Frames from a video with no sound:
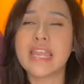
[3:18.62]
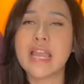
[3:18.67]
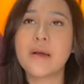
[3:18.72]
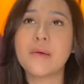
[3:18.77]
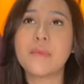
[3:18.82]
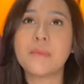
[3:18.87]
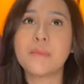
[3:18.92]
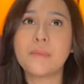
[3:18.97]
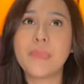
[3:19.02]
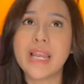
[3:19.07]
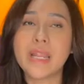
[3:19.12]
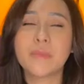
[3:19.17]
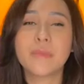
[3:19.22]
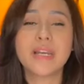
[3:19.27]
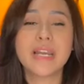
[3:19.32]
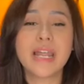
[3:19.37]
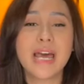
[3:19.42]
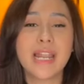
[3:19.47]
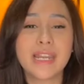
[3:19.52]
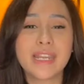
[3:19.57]
yang paling
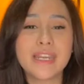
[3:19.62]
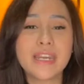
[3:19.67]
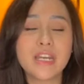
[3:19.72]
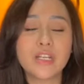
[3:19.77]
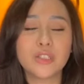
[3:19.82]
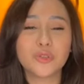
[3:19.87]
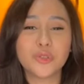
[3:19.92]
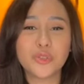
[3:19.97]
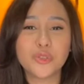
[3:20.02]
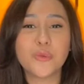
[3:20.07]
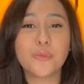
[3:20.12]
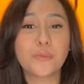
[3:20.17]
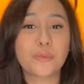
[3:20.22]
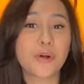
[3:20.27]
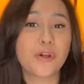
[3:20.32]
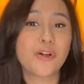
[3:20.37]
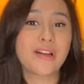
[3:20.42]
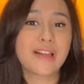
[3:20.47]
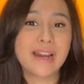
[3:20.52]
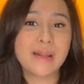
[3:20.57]
menarik dari tujuh
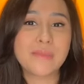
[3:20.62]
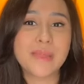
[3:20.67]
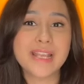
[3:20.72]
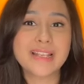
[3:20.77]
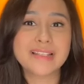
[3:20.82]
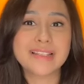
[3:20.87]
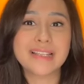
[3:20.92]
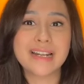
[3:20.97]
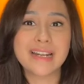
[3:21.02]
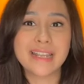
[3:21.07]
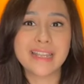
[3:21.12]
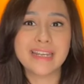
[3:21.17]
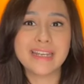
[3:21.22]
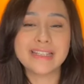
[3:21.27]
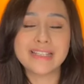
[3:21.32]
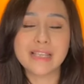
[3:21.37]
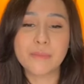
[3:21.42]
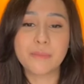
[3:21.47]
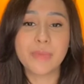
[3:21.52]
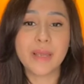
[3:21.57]
program yang sering
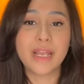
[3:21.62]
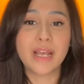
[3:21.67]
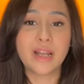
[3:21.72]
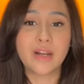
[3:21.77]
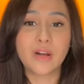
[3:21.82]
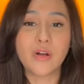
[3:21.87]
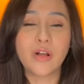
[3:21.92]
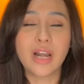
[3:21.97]
disampaikan